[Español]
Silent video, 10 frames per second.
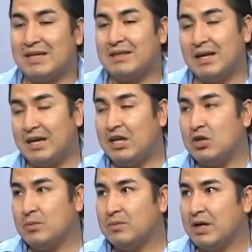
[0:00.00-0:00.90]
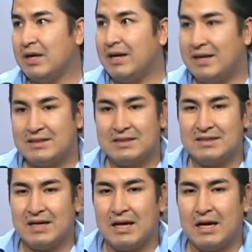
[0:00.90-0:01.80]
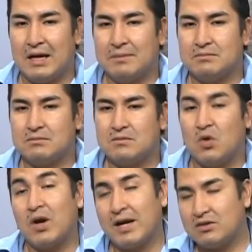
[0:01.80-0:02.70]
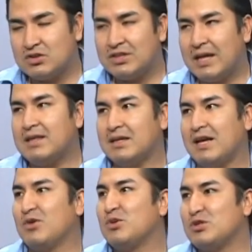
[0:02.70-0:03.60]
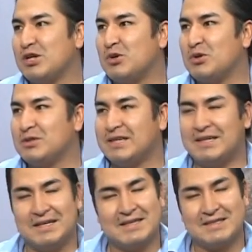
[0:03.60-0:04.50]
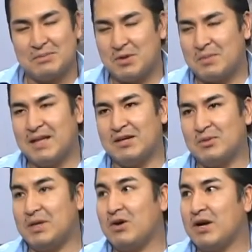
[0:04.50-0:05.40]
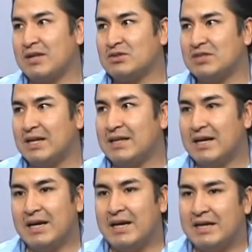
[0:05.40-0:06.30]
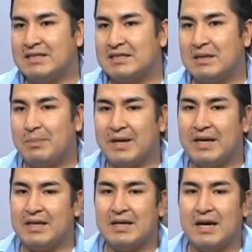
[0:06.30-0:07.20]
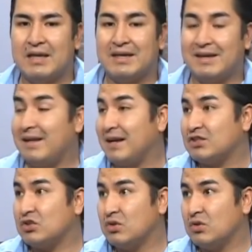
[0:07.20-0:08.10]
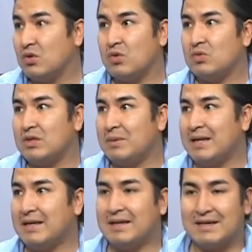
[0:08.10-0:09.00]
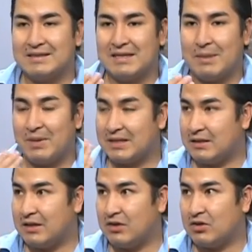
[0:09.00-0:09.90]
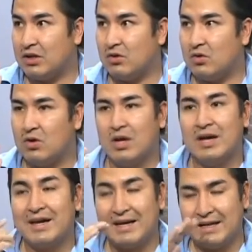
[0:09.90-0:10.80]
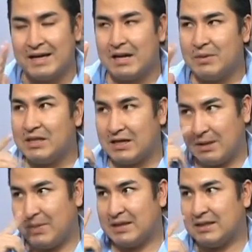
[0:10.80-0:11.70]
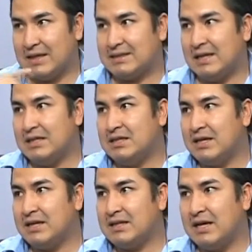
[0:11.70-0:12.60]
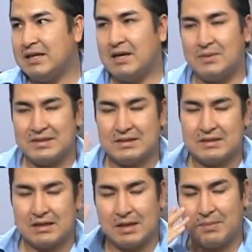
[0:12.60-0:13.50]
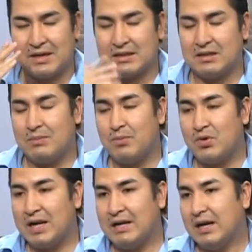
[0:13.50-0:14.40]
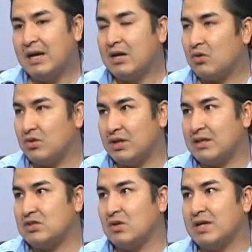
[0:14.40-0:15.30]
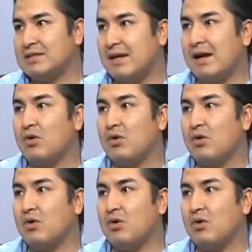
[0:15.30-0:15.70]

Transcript: el terigium es esa o carnosidad, que algunos le conocen y es también mal denominado carnosidad, es esa pequeña degeneración conjuntival que crece en la parte anterior del ojo, generalmente en la parte nasal interna y a veces en la parte temporal con dirección hacia la